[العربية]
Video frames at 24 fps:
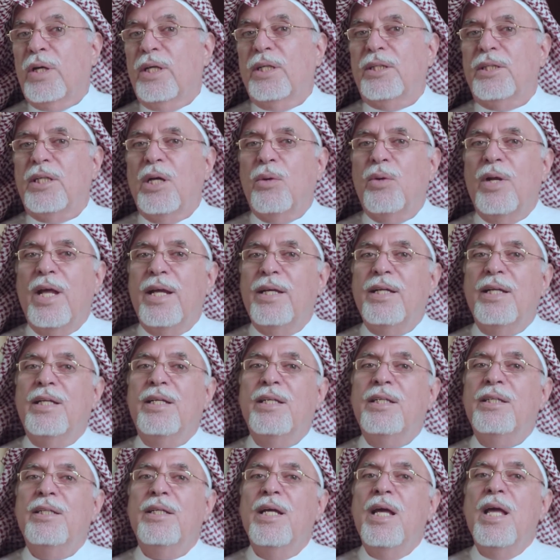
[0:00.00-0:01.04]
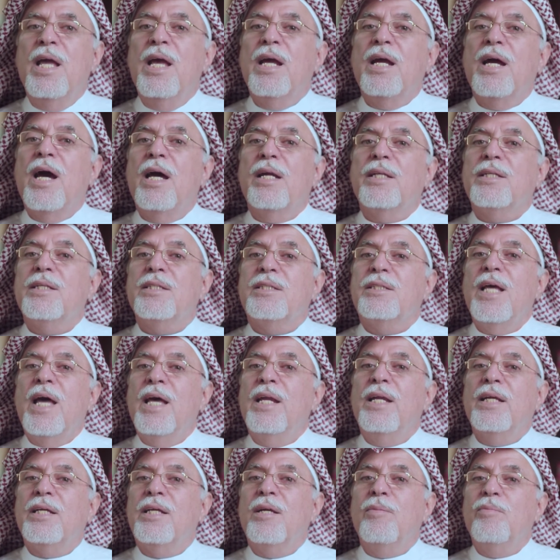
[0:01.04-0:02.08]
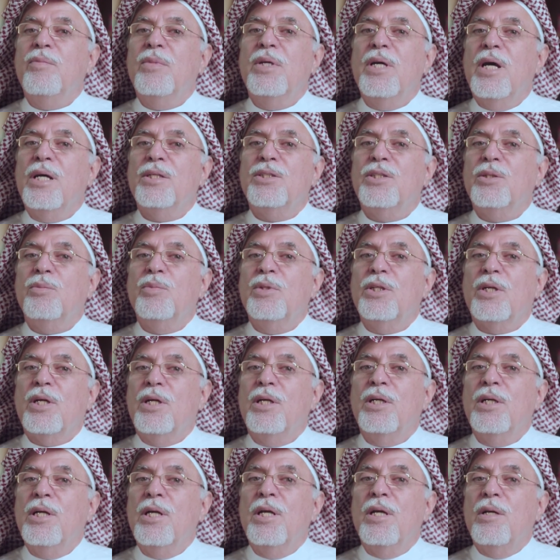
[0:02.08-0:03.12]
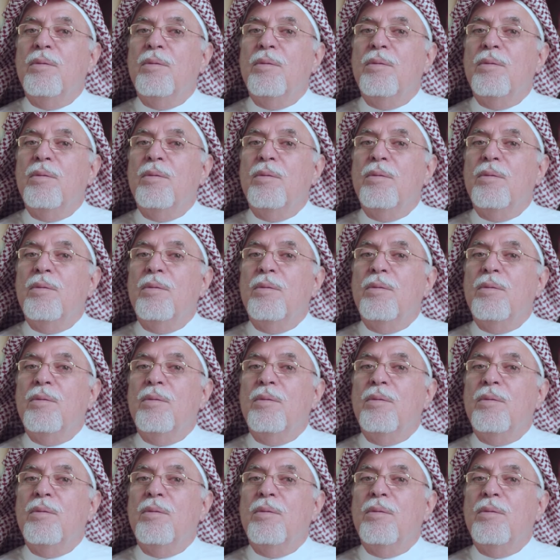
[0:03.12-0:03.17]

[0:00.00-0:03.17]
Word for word: وقتها ولأن الهند كانت تستهلك كميات كبيرة